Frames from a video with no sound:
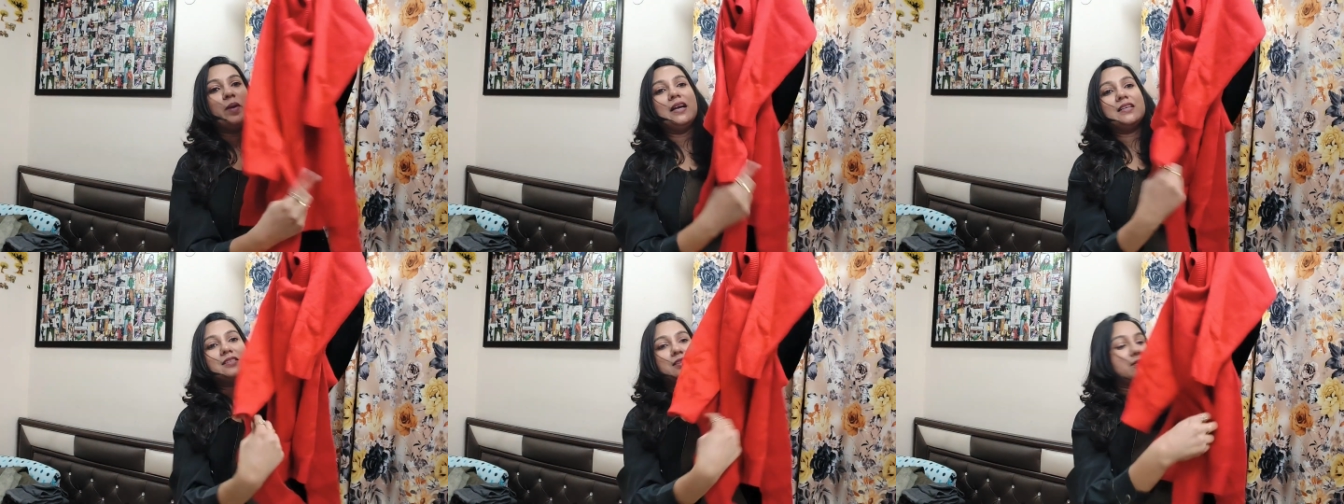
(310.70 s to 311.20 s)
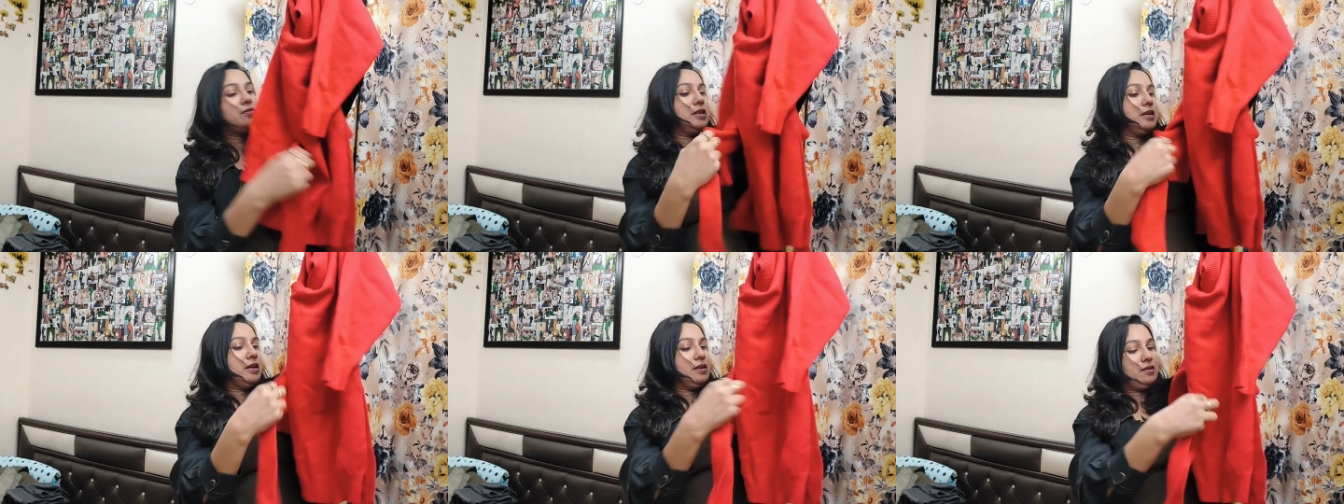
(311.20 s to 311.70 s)
बेल्ट दी हुई
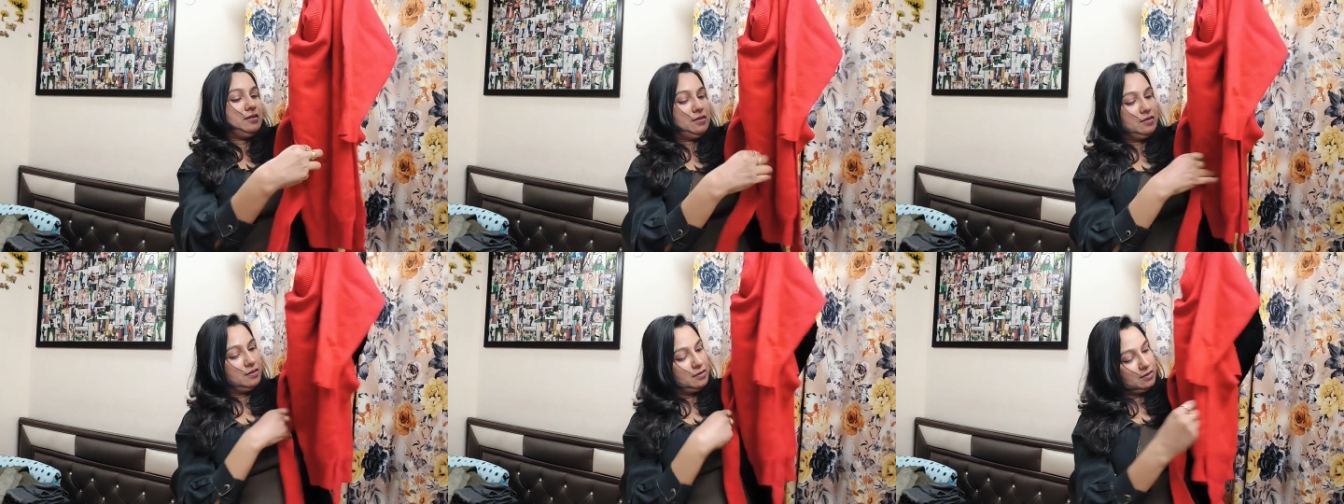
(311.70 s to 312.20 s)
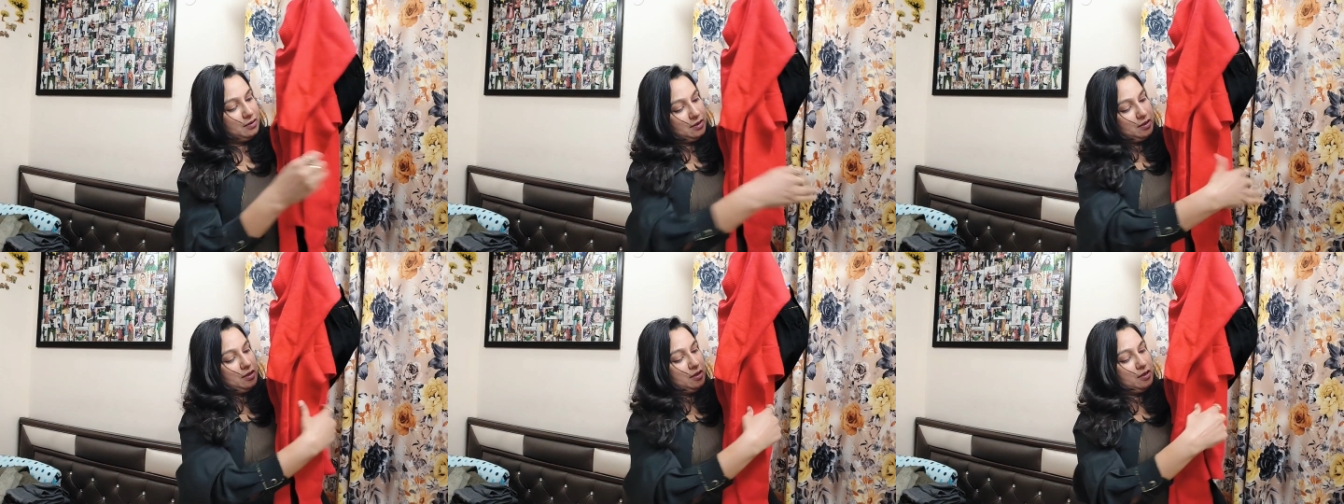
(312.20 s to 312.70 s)
है
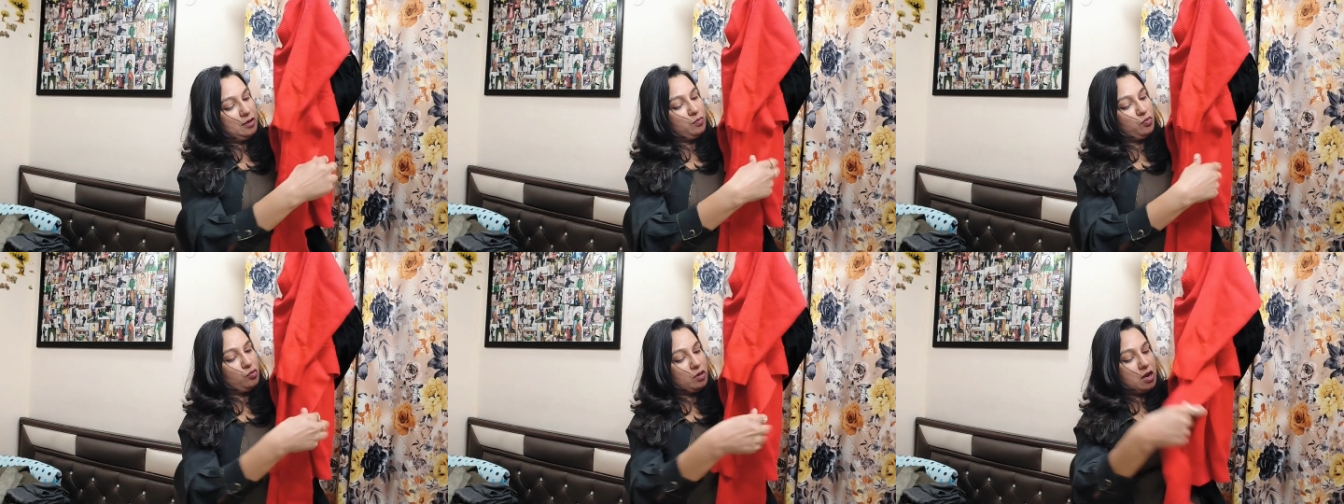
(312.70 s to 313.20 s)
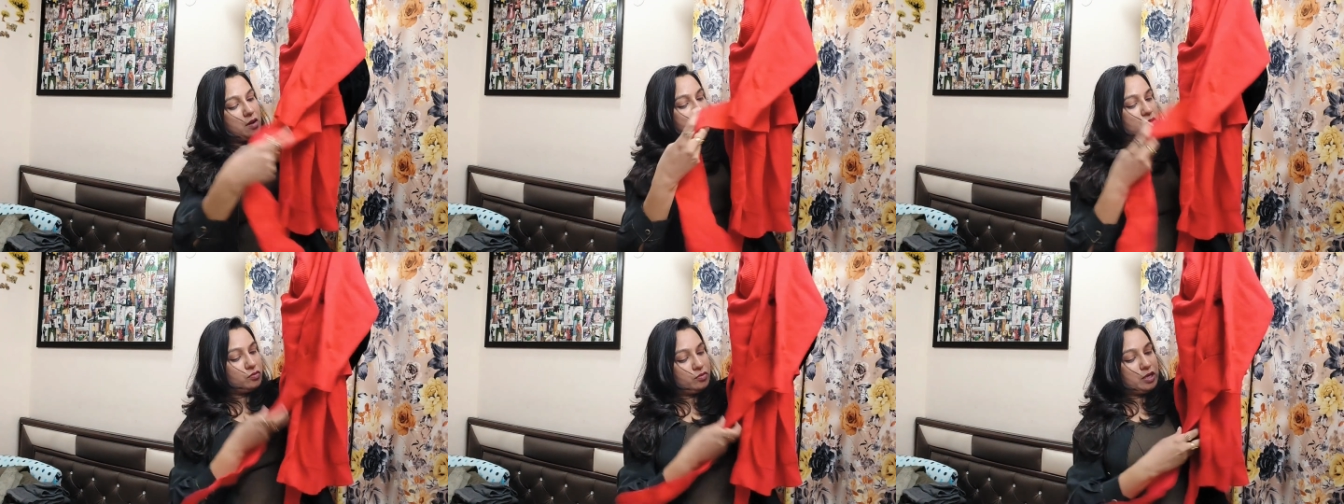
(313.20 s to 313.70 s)
ये पूरा आप
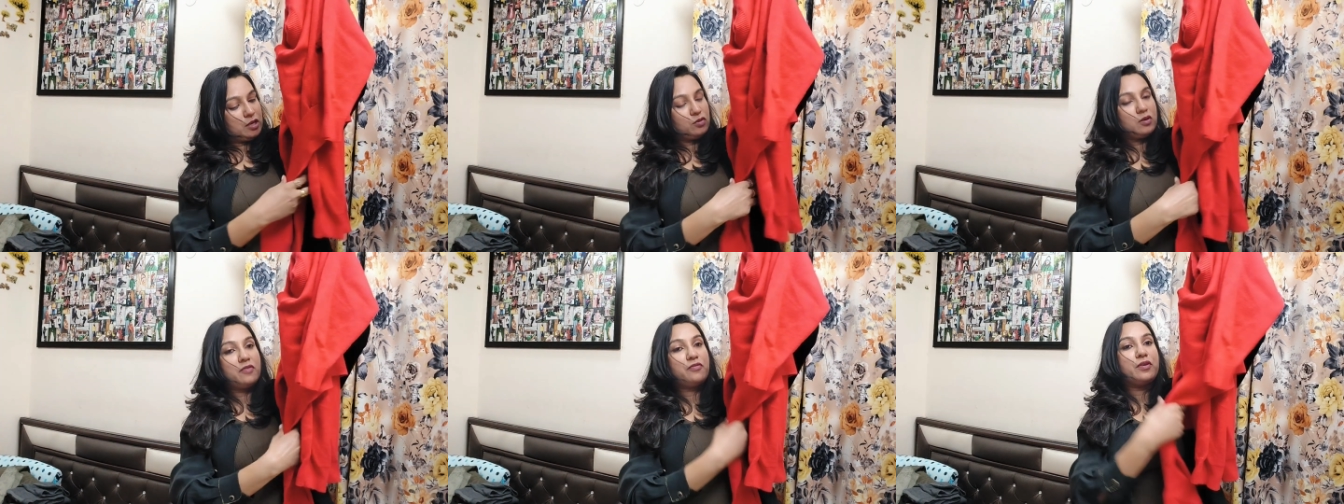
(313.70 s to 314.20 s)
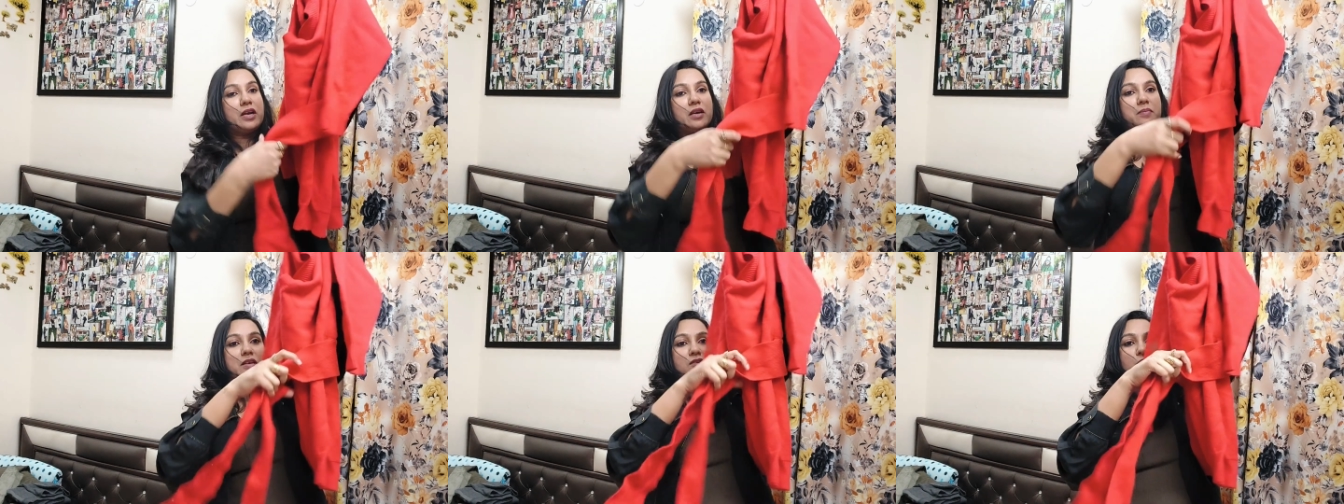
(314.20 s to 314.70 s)
इसको या तो आप फ्रंट
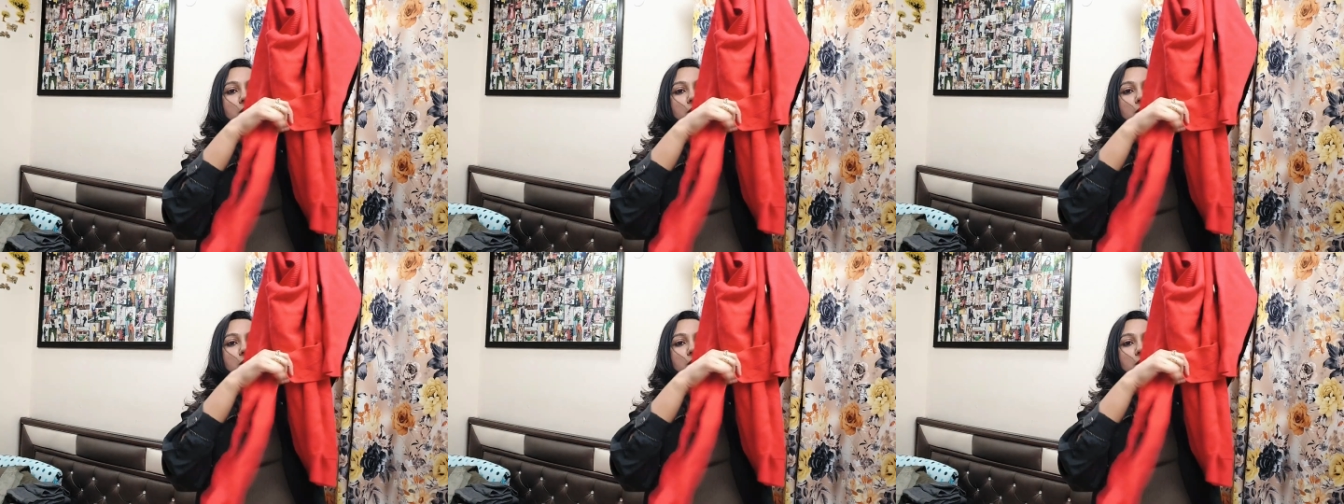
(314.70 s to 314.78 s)
में इसको